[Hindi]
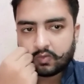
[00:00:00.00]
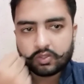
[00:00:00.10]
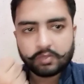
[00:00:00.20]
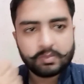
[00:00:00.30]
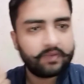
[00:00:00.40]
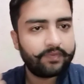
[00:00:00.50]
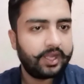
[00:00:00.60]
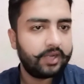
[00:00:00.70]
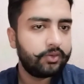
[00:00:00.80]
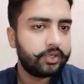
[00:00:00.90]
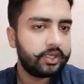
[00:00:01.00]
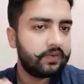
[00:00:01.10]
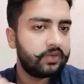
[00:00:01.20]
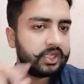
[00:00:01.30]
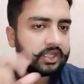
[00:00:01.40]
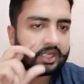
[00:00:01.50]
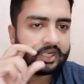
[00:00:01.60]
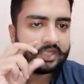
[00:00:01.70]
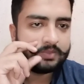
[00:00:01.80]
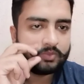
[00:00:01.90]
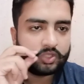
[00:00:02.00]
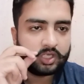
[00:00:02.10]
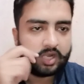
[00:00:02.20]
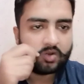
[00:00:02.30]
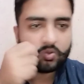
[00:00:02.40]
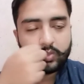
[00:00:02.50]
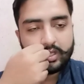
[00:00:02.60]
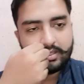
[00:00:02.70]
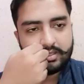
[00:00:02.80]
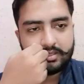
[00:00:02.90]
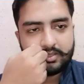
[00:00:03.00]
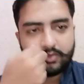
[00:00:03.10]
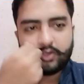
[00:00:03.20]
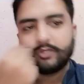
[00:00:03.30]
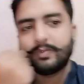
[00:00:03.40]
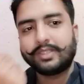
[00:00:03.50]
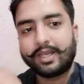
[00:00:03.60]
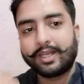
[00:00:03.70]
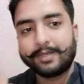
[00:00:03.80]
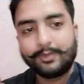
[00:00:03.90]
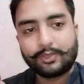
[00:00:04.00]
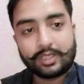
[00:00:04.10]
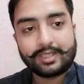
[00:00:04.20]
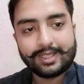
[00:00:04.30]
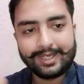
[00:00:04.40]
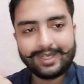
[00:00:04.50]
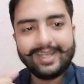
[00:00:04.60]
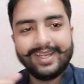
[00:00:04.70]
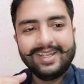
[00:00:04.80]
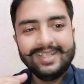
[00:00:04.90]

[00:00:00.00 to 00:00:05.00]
वो तो मेरा फ़ैन हो गया वो कहता है यार ये मुझे ना उड़वा क्योंकि उस बेचारे की मुझे थी नहीं